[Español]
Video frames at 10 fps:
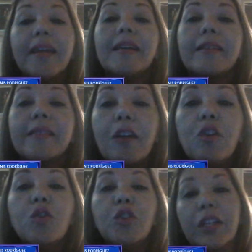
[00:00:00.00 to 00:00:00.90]
esas
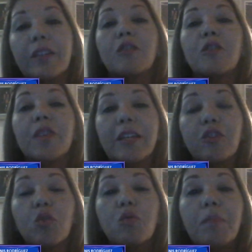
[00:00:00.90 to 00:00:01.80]
luchas de los
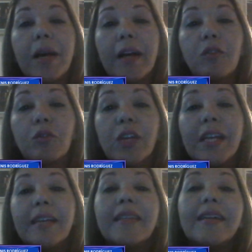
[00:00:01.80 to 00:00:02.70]
derechos humanos,
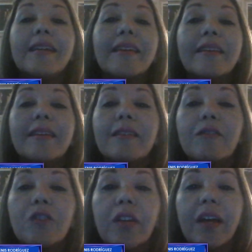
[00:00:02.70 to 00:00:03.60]
de esas detenciones